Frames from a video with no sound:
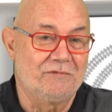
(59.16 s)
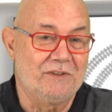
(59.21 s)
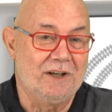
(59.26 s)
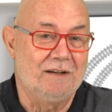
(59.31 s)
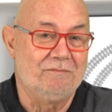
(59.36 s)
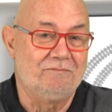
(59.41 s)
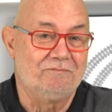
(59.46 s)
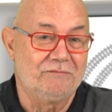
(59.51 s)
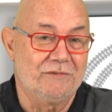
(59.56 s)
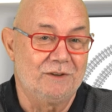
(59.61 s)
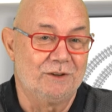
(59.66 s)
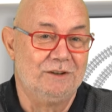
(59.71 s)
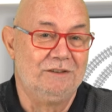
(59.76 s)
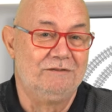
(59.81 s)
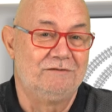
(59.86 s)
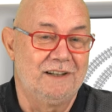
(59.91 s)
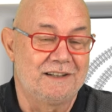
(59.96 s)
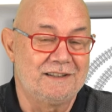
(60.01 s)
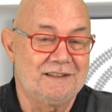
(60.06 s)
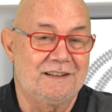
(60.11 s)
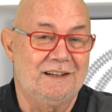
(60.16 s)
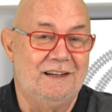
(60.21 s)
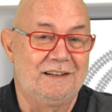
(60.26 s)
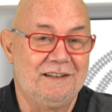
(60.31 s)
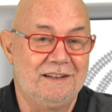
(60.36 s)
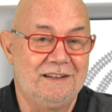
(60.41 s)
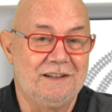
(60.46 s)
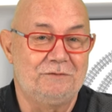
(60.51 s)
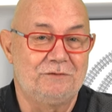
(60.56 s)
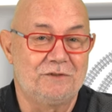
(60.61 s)
Ja, und was
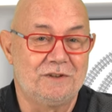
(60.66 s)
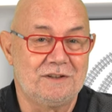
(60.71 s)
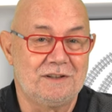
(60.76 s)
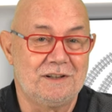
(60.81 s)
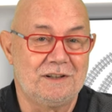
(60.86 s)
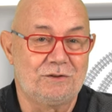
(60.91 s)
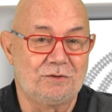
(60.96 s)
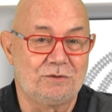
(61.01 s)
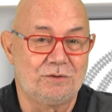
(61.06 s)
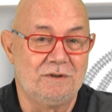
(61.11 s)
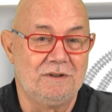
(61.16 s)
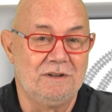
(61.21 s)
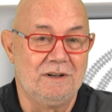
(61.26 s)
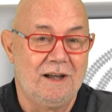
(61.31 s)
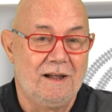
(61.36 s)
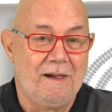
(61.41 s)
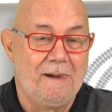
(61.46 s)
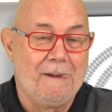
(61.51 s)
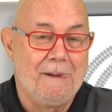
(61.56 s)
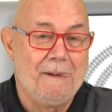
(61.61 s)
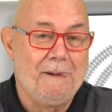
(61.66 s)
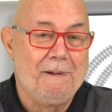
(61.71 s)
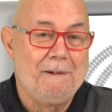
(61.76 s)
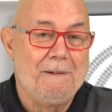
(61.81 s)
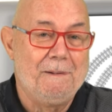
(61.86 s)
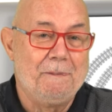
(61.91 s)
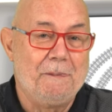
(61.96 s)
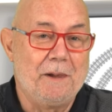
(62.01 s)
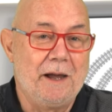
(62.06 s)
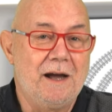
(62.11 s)
kann ich für Sie tun?
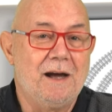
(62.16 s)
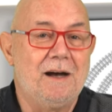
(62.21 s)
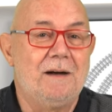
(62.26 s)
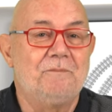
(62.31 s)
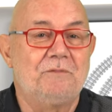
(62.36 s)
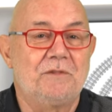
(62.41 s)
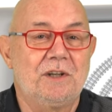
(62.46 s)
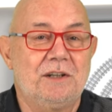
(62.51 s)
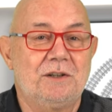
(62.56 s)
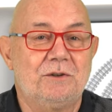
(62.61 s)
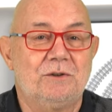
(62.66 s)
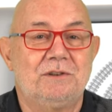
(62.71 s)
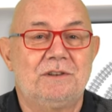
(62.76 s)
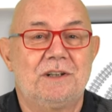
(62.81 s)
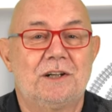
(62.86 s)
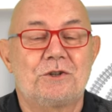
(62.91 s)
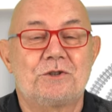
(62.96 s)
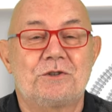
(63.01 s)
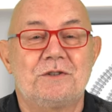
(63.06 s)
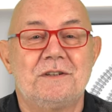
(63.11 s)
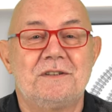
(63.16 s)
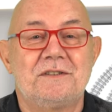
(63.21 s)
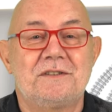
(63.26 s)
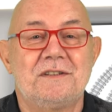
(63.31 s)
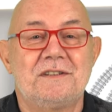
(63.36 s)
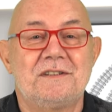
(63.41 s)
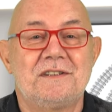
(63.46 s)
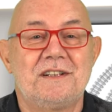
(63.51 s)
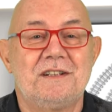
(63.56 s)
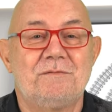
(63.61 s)
Naja, ich
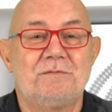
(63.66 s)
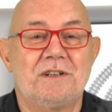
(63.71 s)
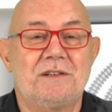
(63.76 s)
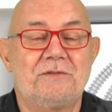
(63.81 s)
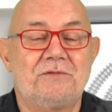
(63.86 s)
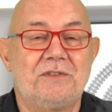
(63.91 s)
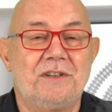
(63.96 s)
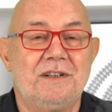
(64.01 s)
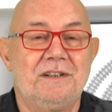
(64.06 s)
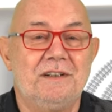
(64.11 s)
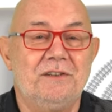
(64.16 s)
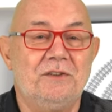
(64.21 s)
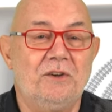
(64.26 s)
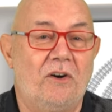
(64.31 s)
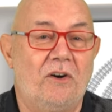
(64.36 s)
unterstütze Sie mit vielen